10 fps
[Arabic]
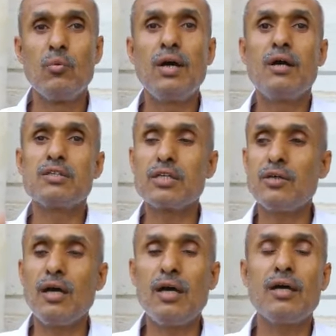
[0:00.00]

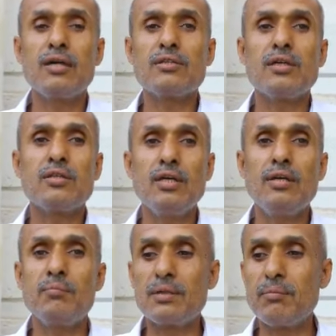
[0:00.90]

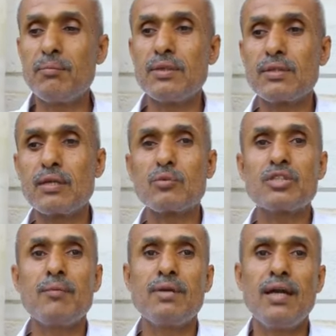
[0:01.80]
وستحيل من منطقة
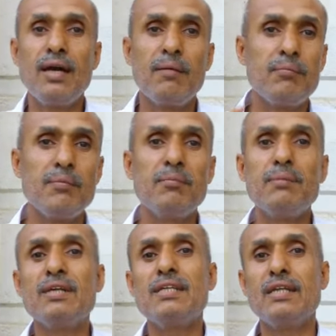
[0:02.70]
وصاب إلى
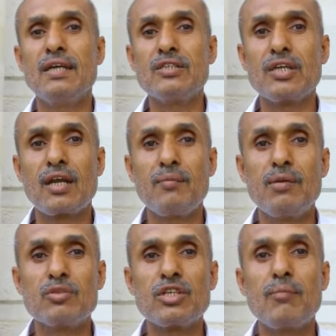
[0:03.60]
مدينة إن شاء الله
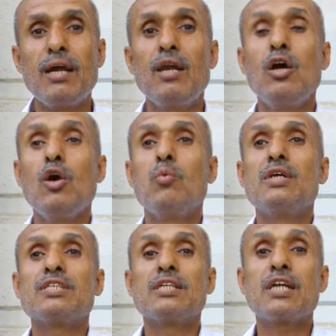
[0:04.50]
بالمستقبل
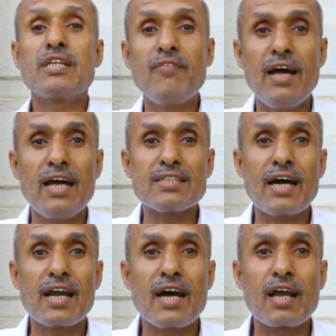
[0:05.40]
وسترتفع
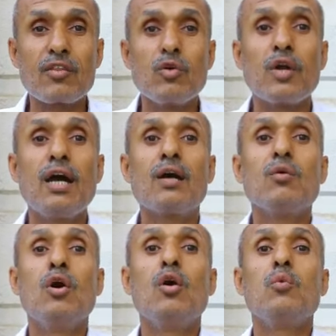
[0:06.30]
أسعار الأراضي هناك
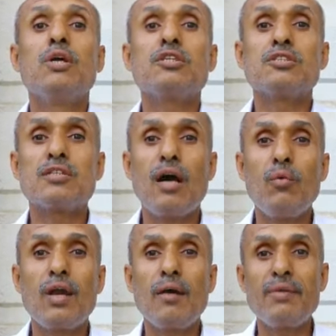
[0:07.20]

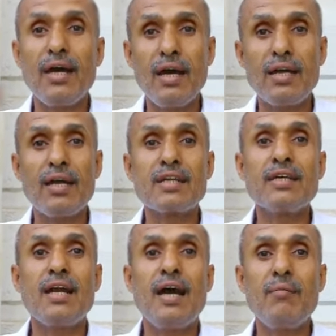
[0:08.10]
ويتحول أبنائها إلى
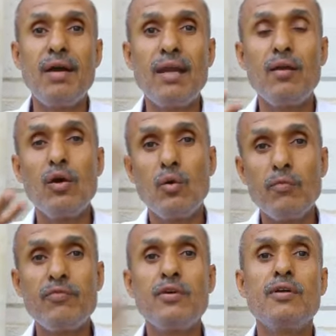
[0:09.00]
رجال أعمال
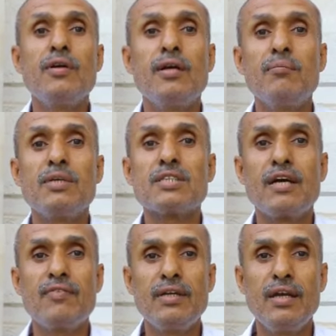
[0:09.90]
في
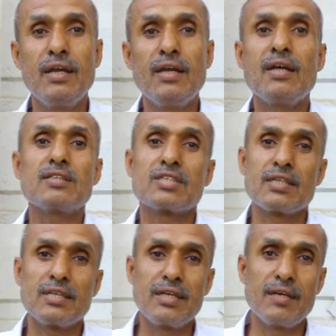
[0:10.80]
مصافي
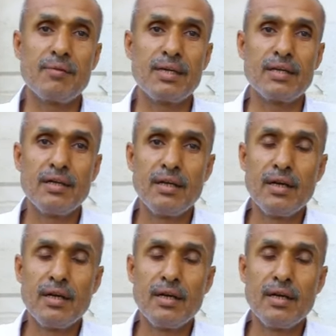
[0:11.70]
الاقتصاديين اليمنيين